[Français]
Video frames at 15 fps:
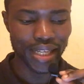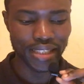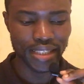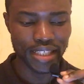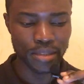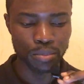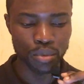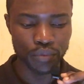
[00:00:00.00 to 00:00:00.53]

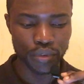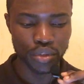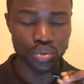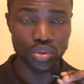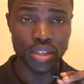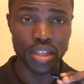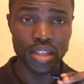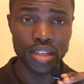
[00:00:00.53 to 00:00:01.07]
adresse
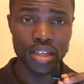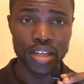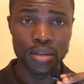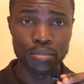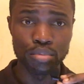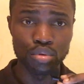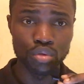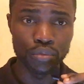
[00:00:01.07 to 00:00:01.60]
professionnelle
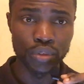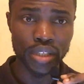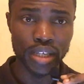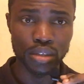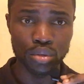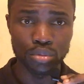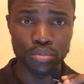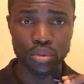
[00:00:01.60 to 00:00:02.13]
pour ouvrir
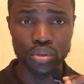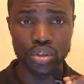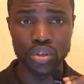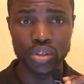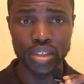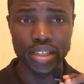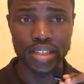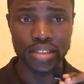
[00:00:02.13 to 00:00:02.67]
un compte bancaire
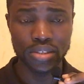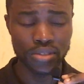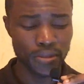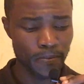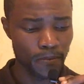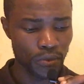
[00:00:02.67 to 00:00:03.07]
en Grèce.